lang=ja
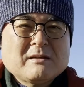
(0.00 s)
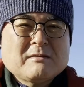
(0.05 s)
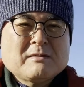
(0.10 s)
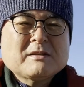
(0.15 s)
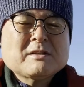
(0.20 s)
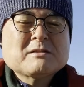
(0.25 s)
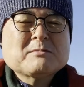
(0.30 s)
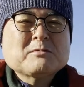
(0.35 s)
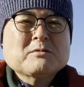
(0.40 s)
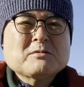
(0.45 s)

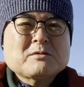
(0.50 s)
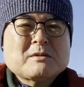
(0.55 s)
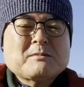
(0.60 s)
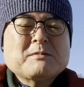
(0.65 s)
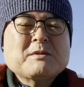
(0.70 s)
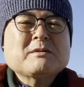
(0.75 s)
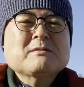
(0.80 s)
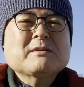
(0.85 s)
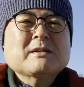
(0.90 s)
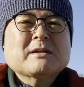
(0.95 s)
私も当然
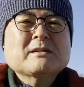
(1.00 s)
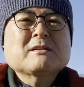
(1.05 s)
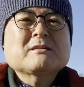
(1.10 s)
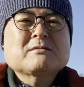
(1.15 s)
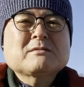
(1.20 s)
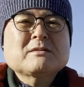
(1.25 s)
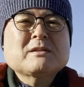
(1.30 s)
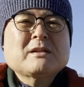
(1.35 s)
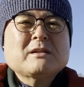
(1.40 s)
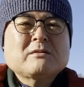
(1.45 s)
見るわけで
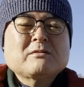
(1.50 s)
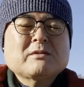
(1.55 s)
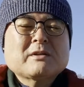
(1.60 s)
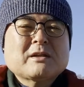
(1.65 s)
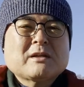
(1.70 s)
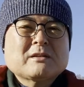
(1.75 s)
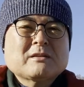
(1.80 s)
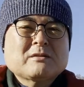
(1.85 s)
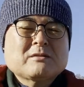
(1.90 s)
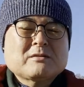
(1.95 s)
すねいろんな
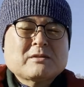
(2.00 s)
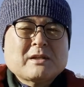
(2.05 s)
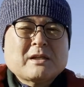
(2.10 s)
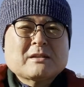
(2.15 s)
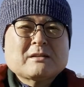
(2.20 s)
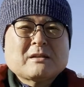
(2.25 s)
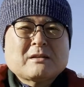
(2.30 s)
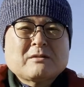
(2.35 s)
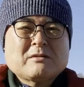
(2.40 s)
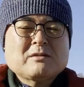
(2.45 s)
方と出
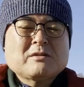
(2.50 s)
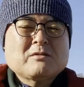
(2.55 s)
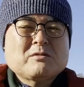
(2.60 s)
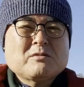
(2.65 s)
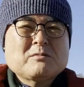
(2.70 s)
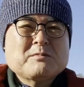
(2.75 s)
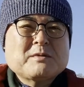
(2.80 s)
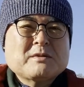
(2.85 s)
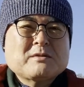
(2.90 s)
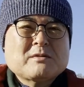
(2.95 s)
会った時に
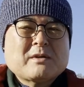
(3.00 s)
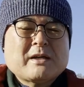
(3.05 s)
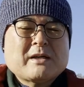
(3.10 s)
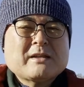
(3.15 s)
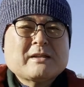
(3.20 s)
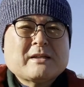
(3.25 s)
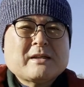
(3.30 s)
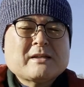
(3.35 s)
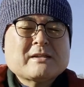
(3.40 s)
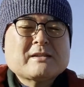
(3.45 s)
ホームページを
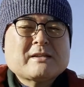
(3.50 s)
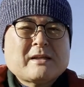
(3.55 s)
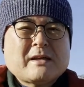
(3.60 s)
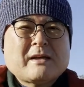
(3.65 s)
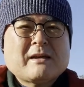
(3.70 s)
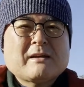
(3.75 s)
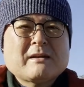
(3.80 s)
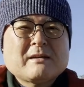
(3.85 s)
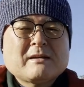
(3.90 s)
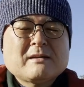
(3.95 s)
拝見し
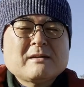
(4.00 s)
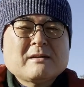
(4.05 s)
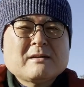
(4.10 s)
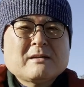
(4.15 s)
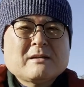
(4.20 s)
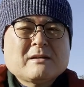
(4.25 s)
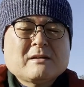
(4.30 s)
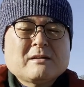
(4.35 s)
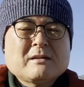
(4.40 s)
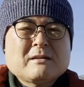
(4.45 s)
て
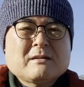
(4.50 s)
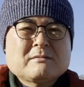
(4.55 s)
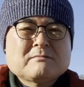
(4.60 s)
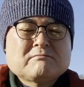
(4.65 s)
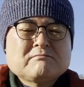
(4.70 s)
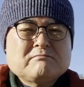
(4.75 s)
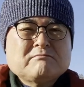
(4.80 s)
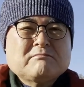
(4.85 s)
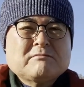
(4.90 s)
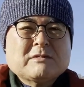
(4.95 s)

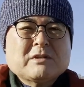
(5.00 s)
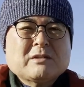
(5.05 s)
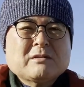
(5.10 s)
ん